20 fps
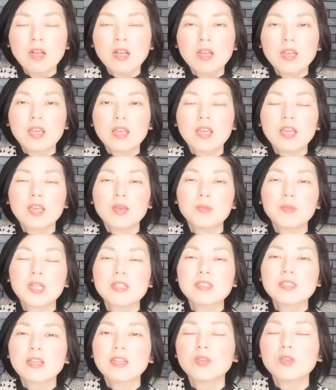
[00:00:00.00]
えー、皆
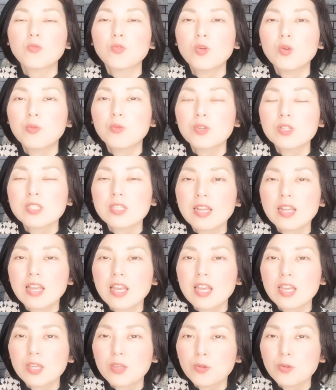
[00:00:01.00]
さんに及ぼしている
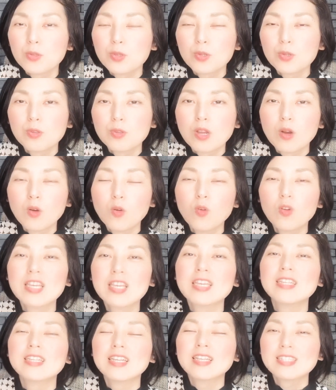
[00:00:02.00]
影響というのは大き
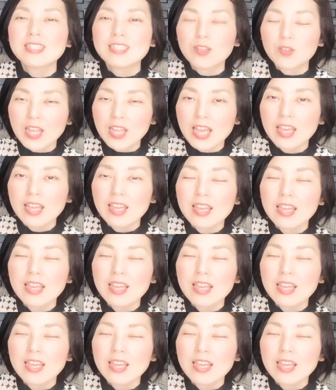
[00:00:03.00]
いんですよね。